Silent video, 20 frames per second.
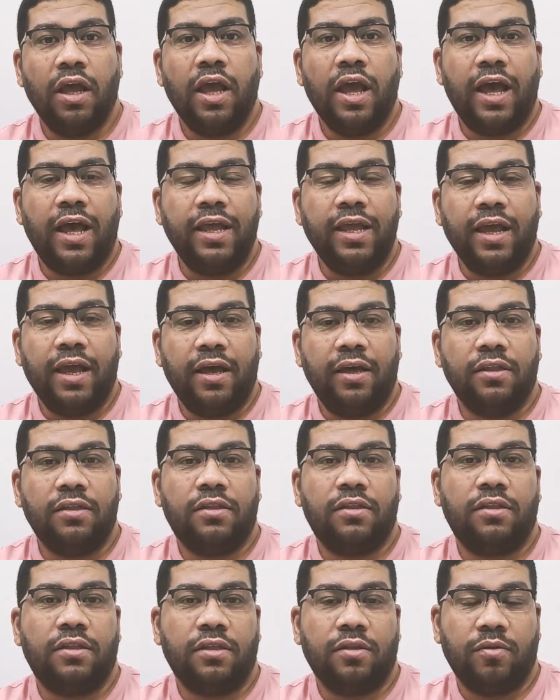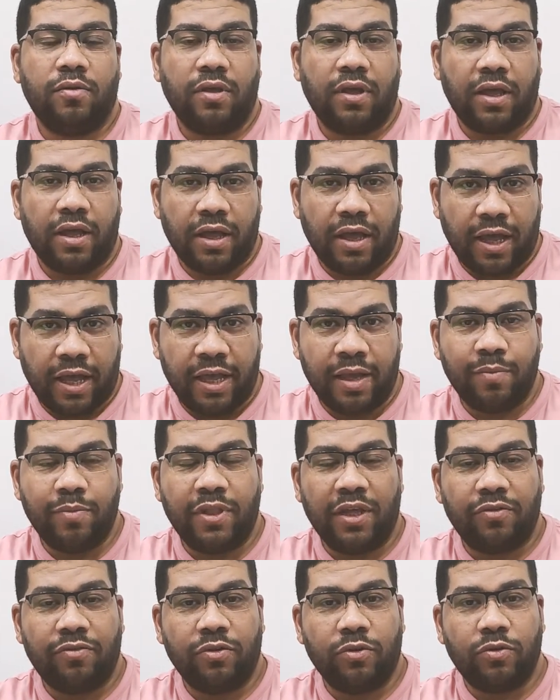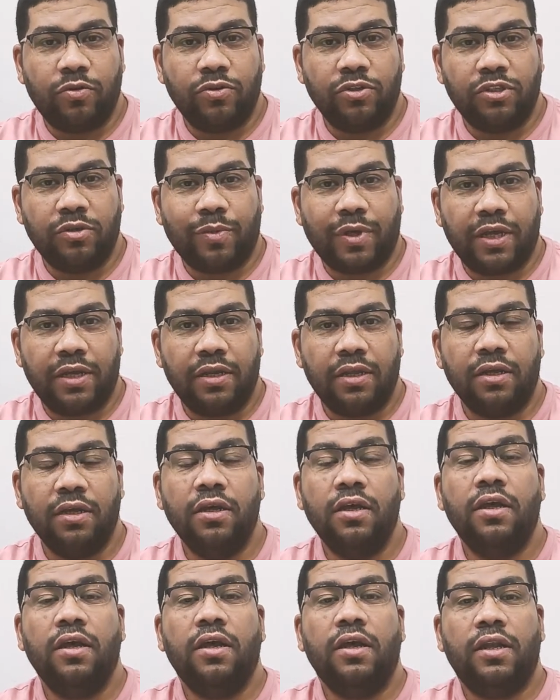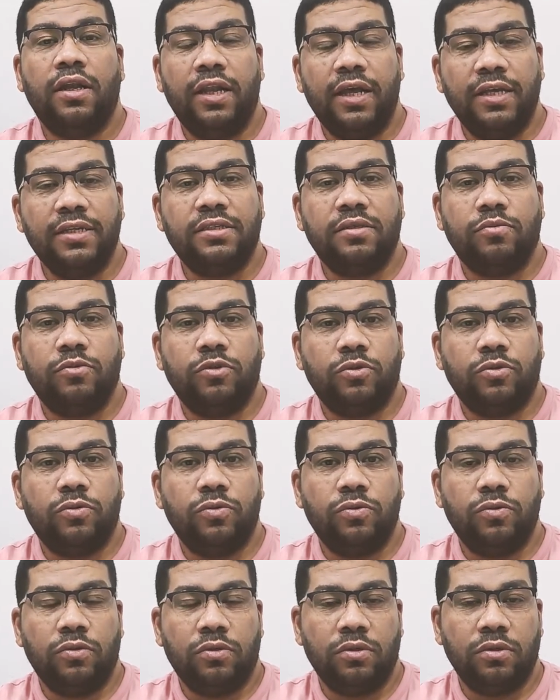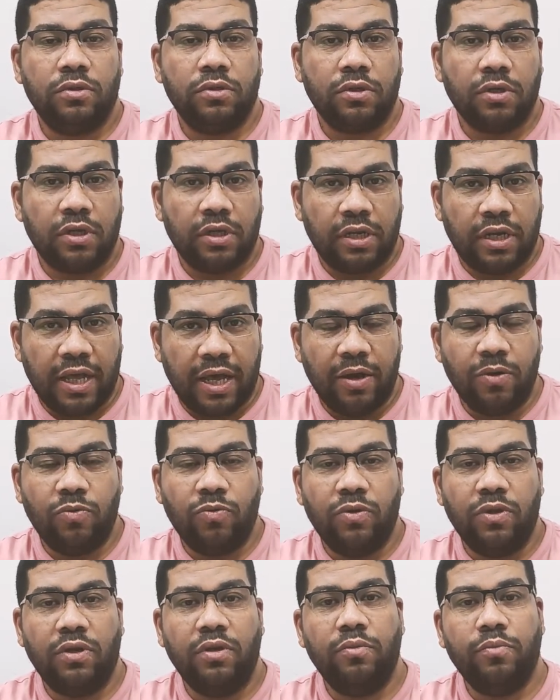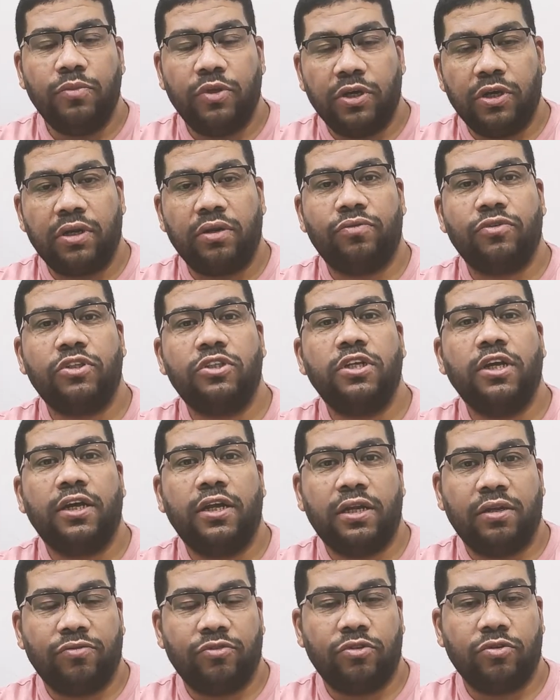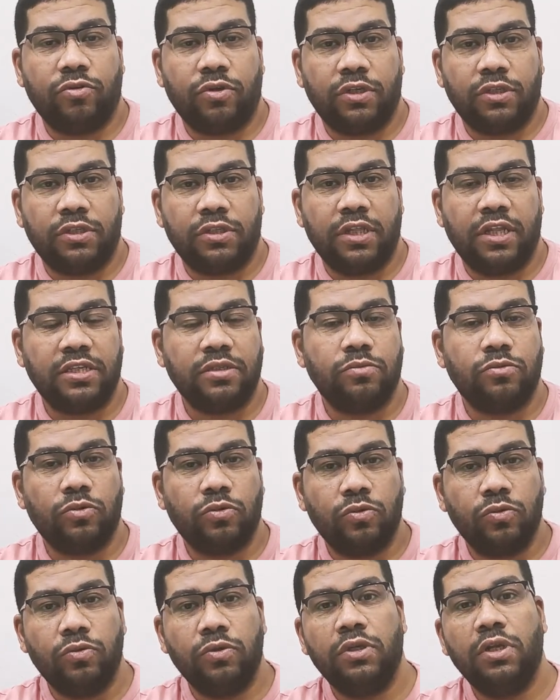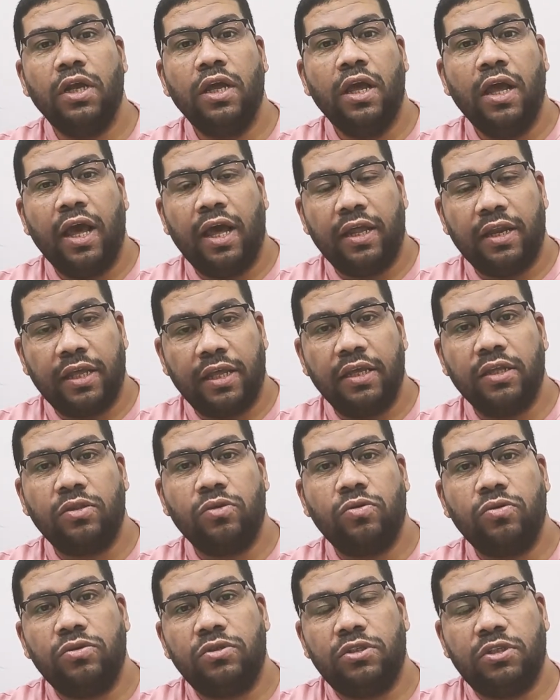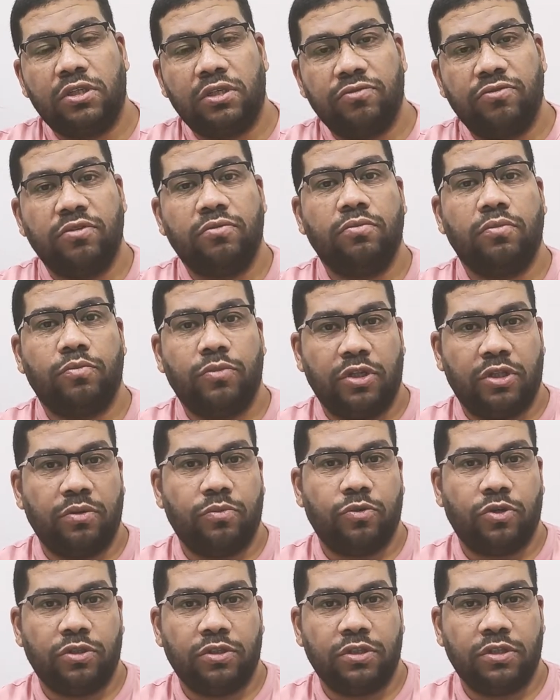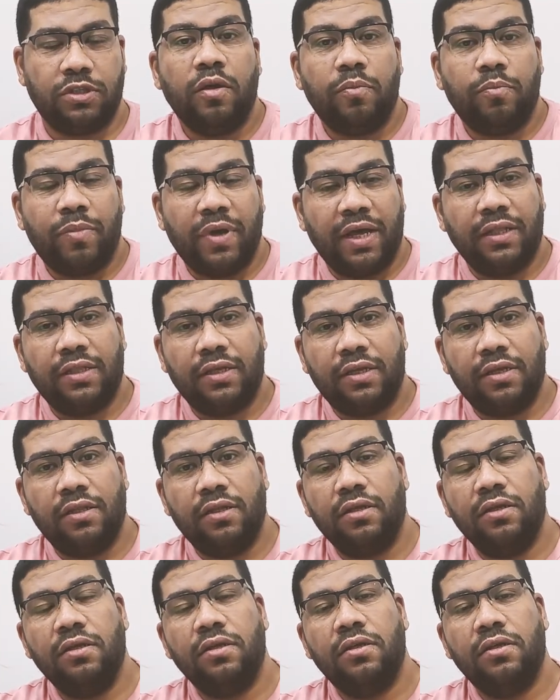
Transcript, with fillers: اي حد هيبدا في الكورس معانا لازم يكون الاول بيعرف يشتغل ريفت كويس لازم تكون انهيت كورس الريفت من بيت المهندسين بعد كده